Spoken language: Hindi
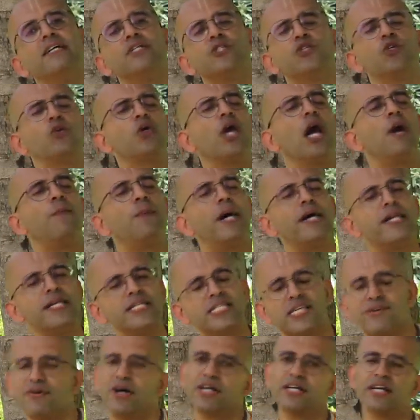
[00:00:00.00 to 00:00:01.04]
जो कि हमारी
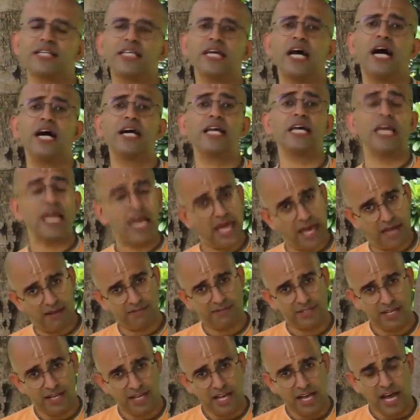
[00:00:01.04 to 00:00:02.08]
सेवा करती आ रही है
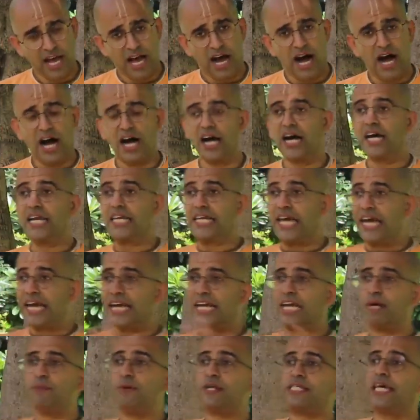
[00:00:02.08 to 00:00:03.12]
अगर यही
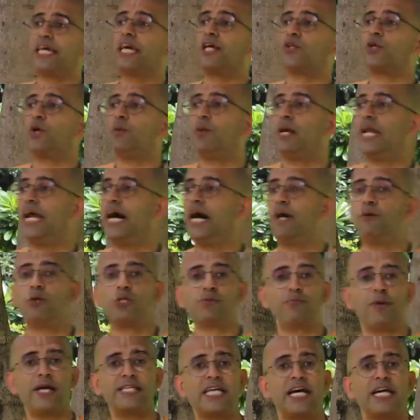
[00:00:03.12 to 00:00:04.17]
नहीं बचेगी तो भला हम
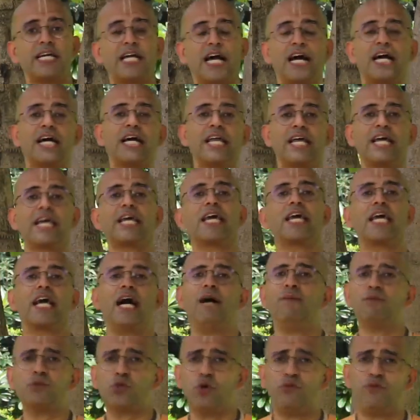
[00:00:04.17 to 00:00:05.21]
उस पैसे का क्या करेंगे
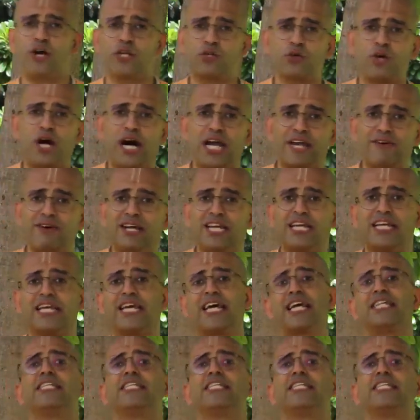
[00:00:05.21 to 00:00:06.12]
हम सोफा तो खाने वाले नहीं है